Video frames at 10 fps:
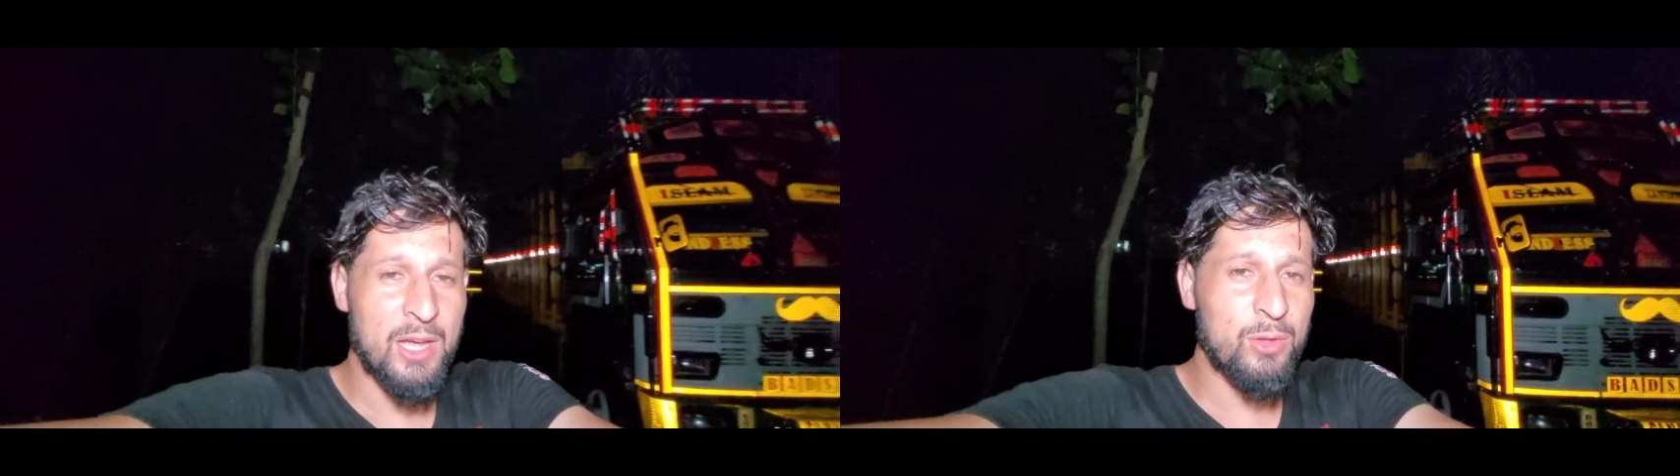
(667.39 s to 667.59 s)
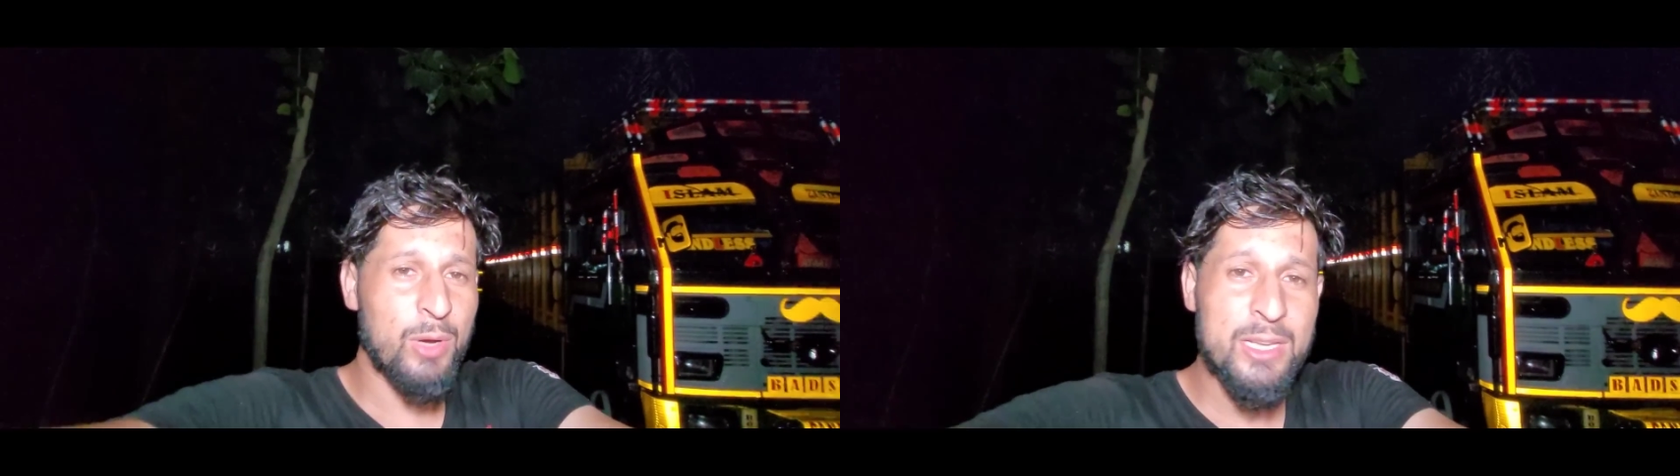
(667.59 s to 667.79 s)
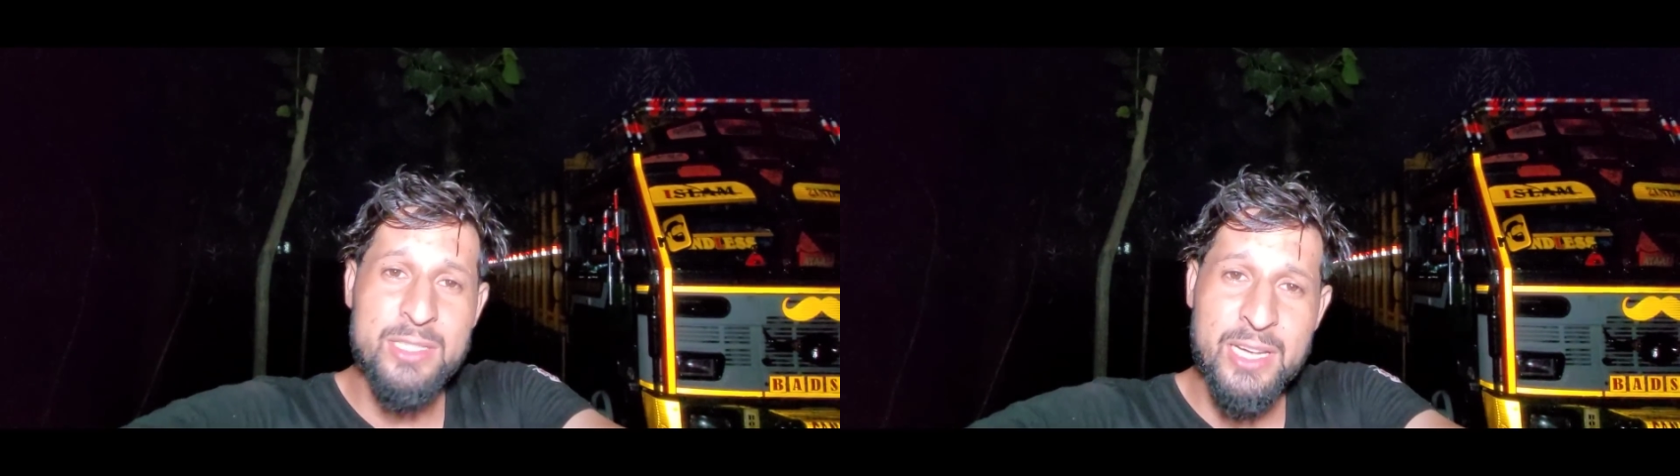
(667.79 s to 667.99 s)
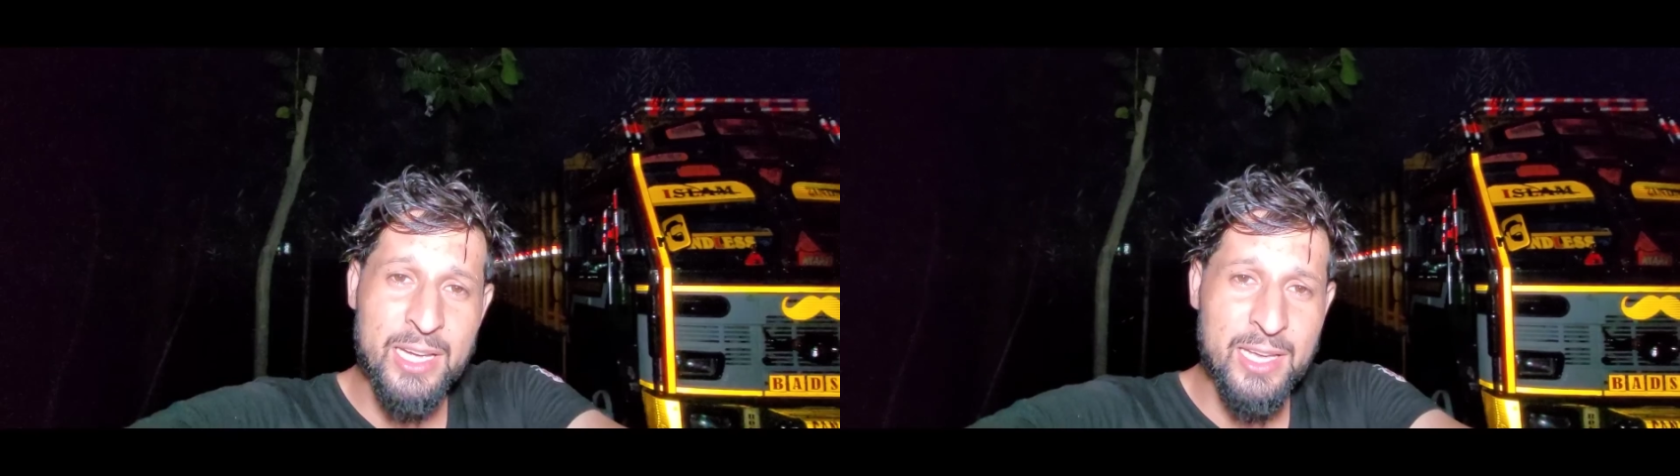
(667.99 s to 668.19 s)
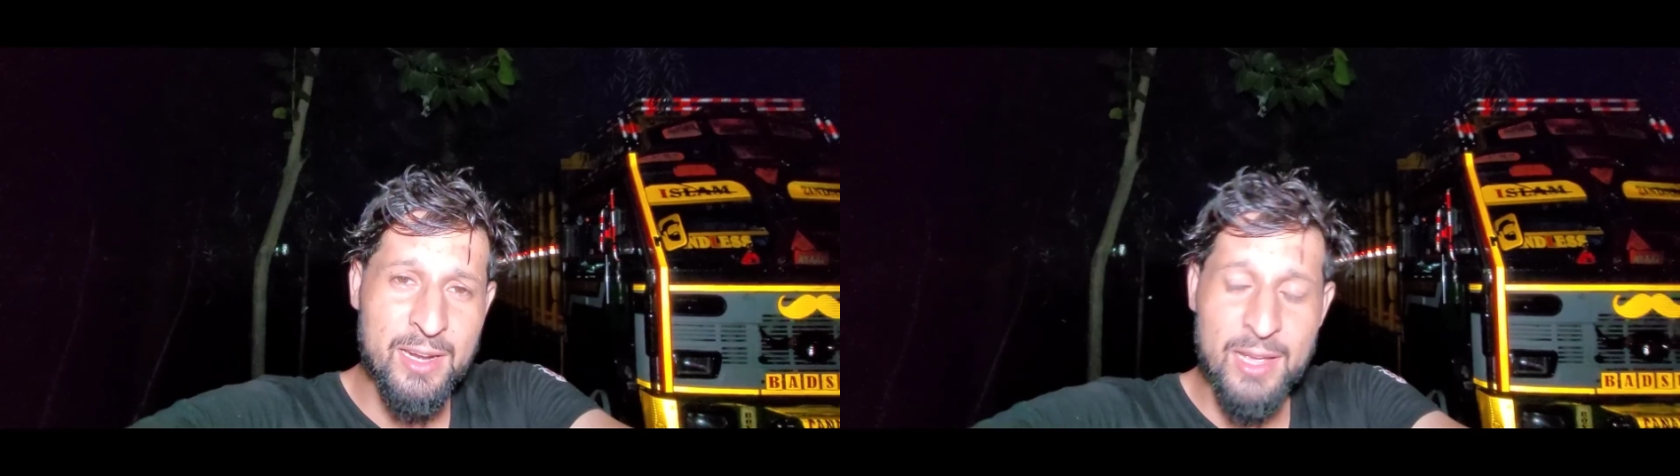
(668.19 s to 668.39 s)
तो गाइज ठीक
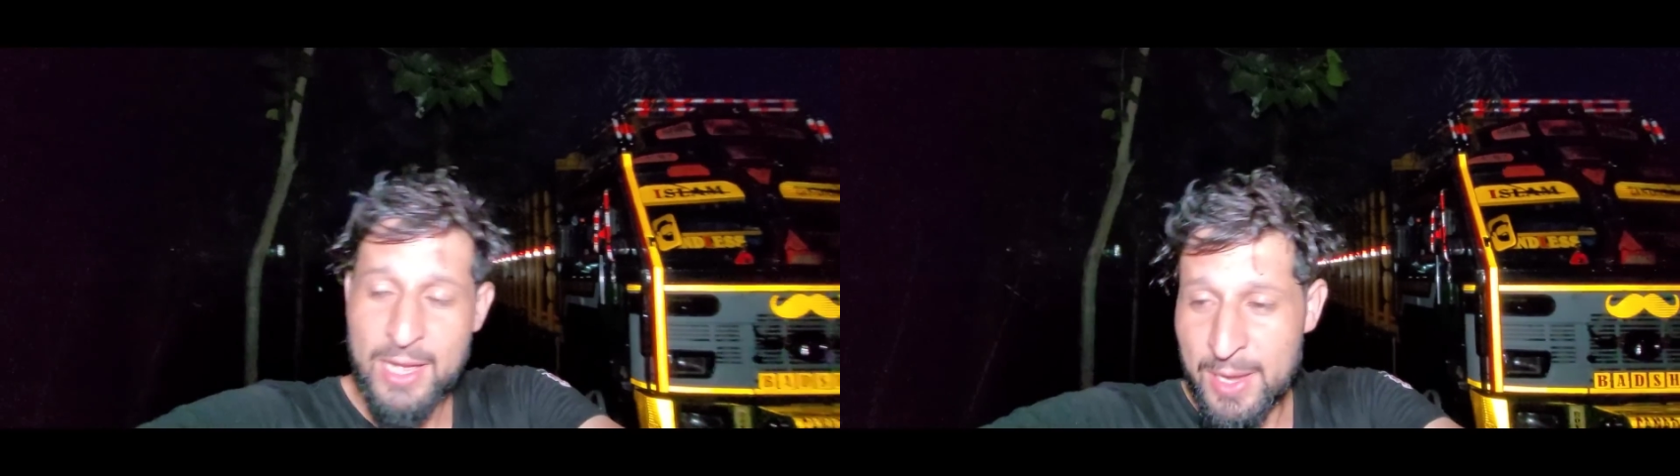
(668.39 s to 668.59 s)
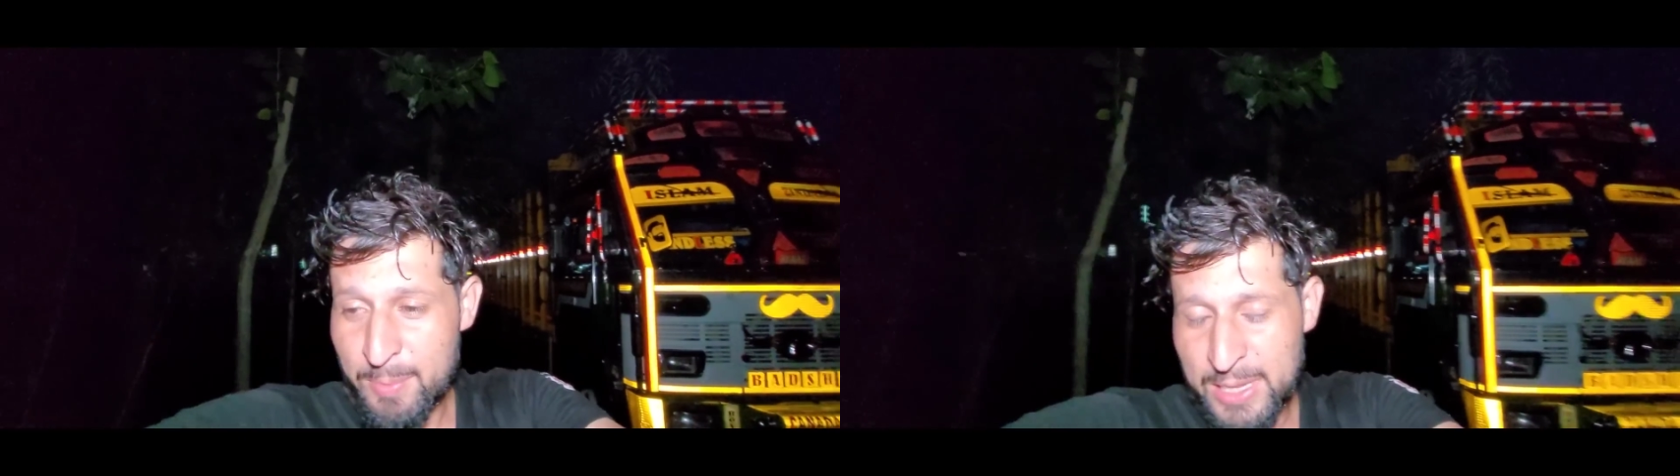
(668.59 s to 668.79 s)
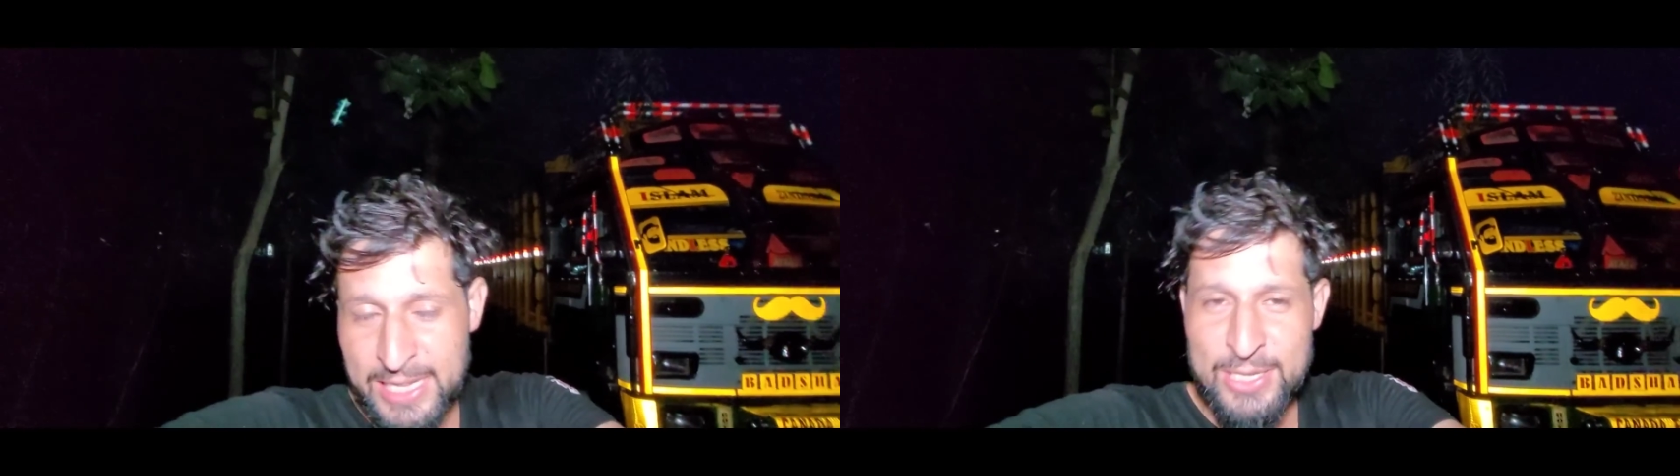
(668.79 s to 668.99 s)
है यार मिलते